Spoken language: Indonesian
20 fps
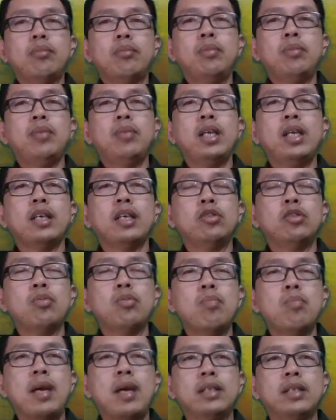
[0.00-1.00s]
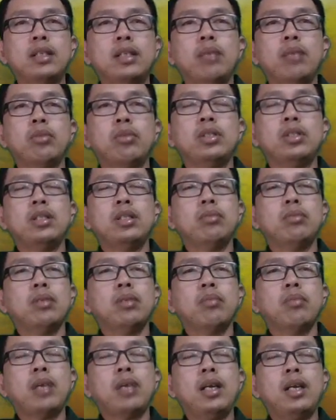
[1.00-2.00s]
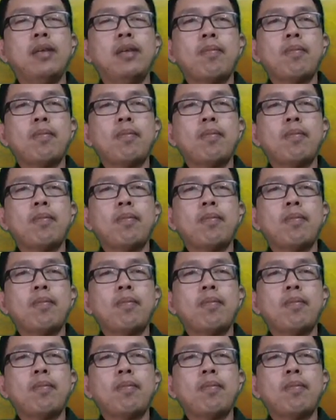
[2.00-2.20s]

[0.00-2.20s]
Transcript: memberikan sumbangsi yang positif kepada